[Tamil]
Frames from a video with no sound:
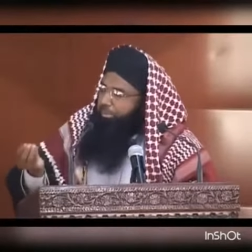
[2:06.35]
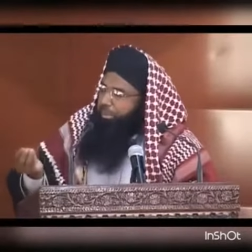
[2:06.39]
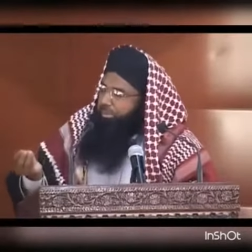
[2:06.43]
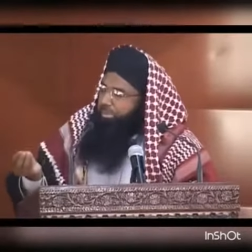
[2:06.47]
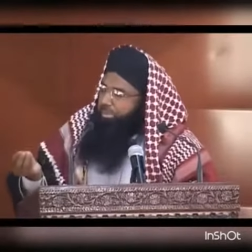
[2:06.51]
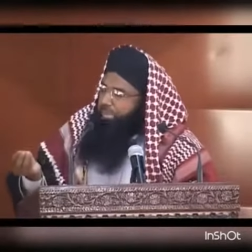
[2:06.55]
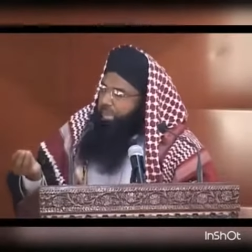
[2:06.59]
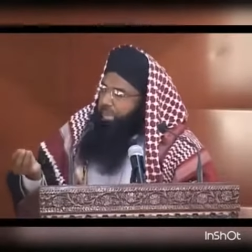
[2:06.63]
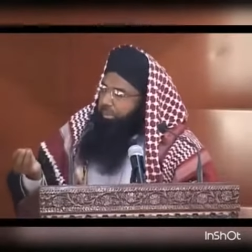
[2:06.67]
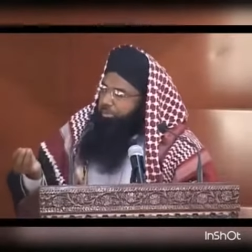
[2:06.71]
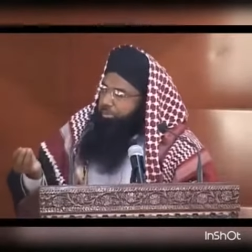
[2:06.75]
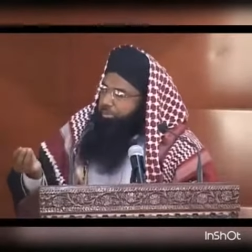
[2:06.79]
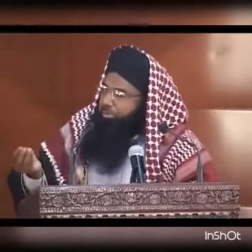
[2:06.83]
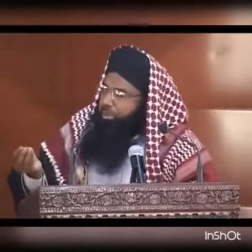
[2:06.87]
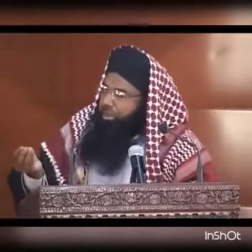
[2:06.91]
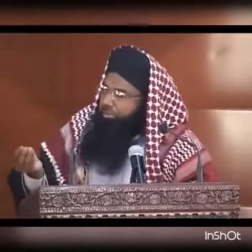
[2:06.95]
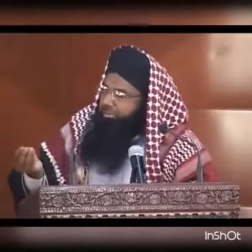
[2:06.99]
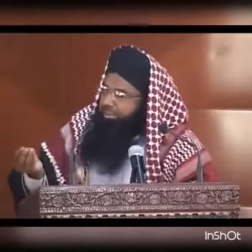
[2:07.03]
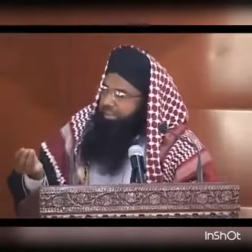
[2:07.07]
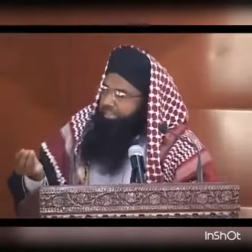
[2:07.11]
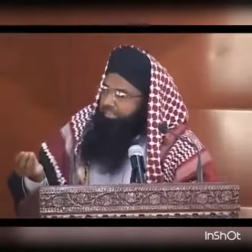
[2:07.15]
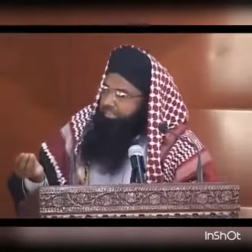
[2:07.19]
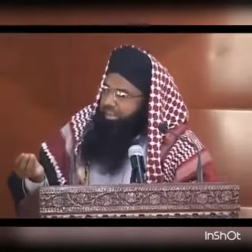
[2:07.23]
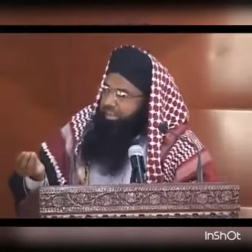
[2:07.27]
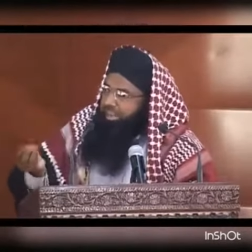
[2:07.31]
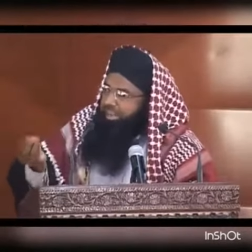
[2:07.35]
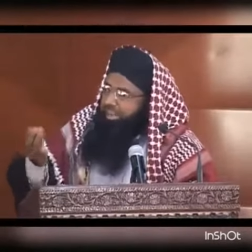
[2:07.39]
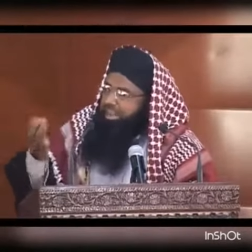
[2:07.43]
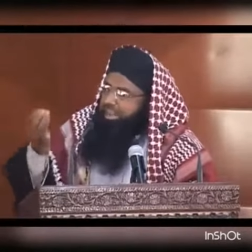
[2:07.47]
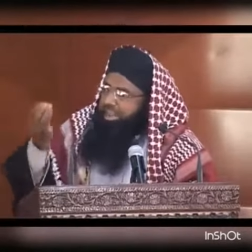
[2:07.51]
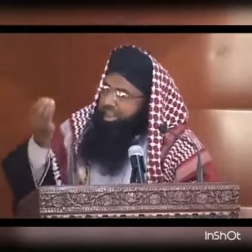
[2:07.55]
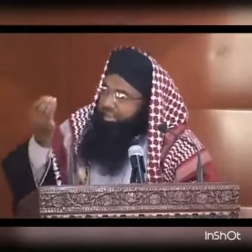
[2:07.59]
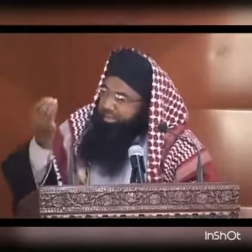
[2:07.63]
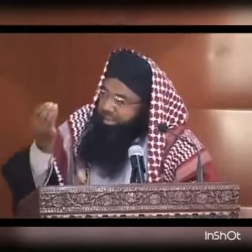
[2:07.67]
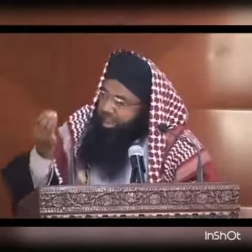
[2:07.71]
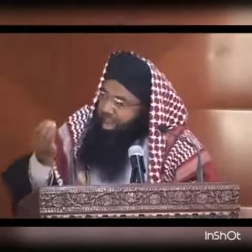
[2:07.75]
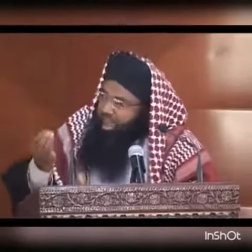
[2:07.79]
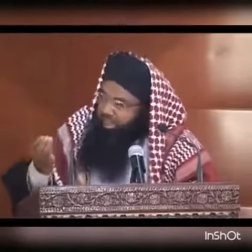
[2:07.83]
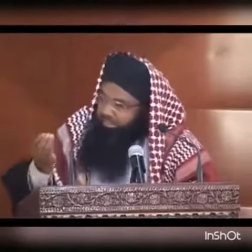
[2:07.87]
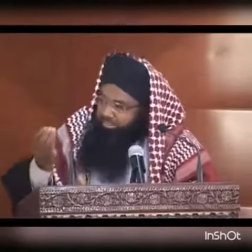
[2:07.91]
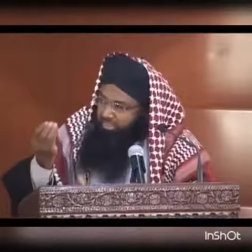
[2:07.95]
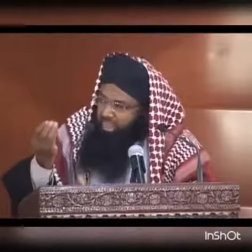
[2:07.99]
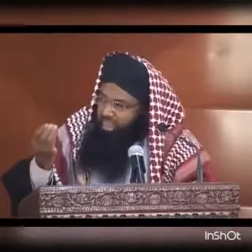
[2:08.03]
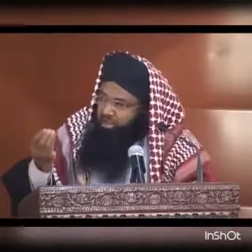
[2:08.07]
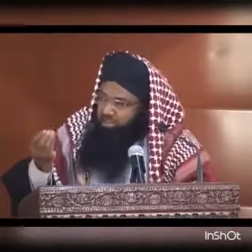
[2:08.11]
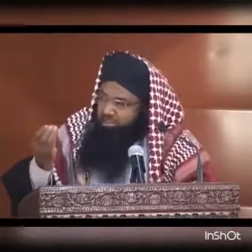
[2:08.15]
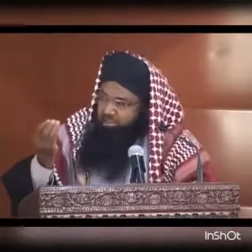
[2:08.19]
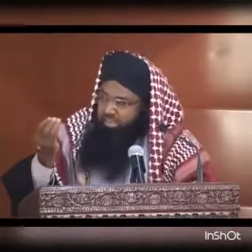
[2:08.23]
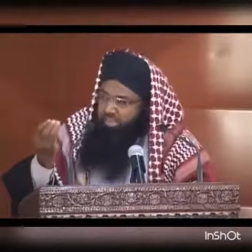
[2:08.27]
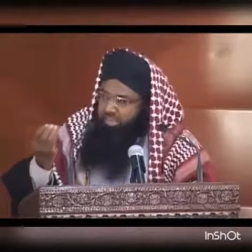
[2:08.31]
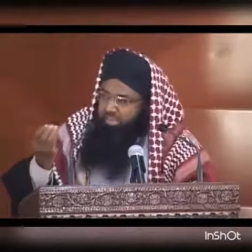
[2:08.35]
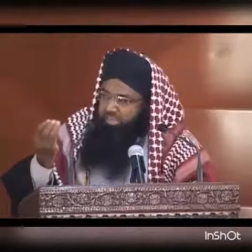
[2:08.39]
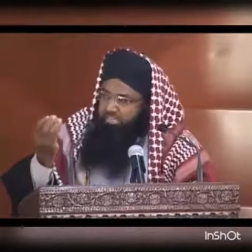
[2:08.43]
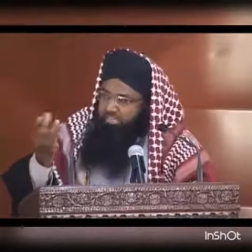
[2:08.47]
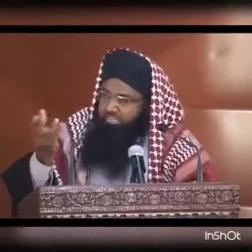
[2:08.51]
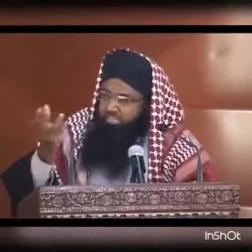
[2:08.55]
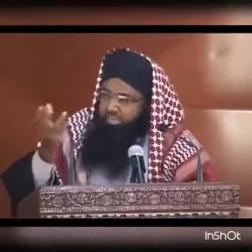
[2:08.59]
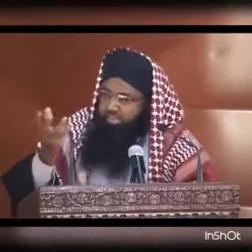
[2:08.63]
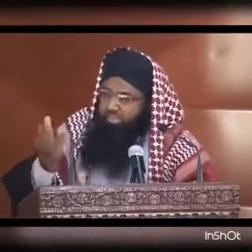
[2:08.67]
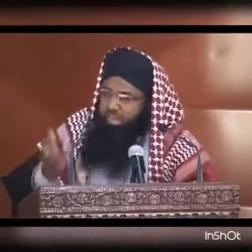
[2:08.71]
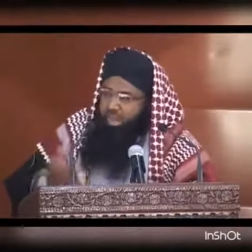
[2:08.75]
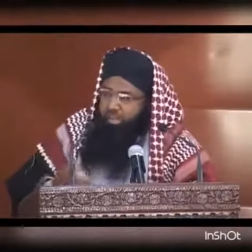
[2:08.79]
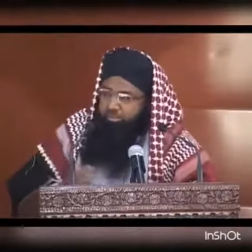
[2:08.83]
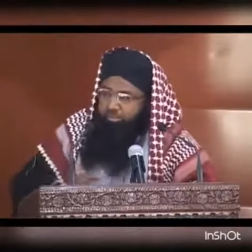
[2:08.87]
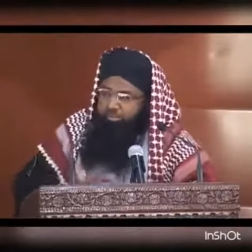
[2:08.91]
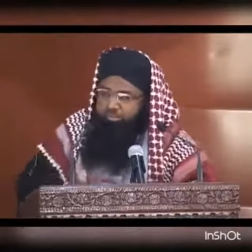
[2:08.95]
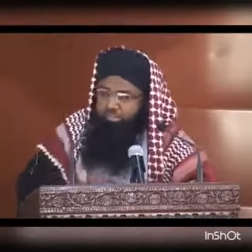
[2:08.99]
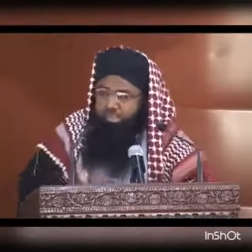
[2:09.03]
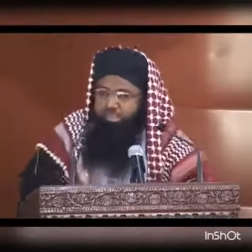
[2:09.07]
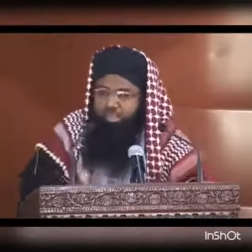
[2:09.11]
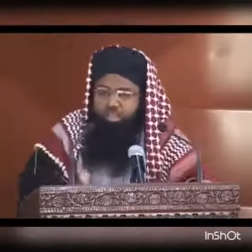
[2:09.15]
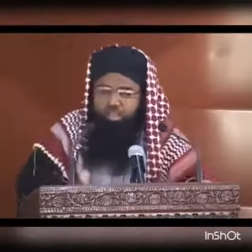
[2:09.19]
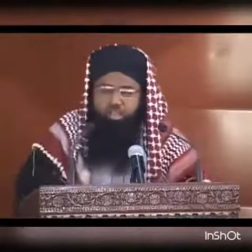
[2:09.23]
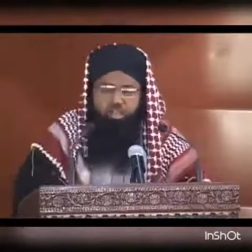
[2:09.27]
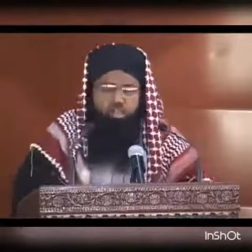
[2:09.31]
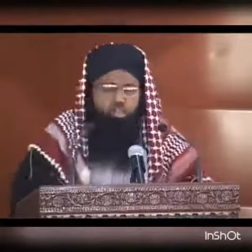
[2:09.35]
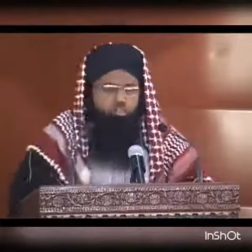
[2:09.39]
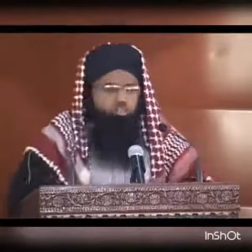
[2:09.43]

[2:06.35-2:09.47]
மட்டக்களப்பு மாவட்டத்திலே காத்தாங்குடி என்ற சின்ன கிராமத்திலே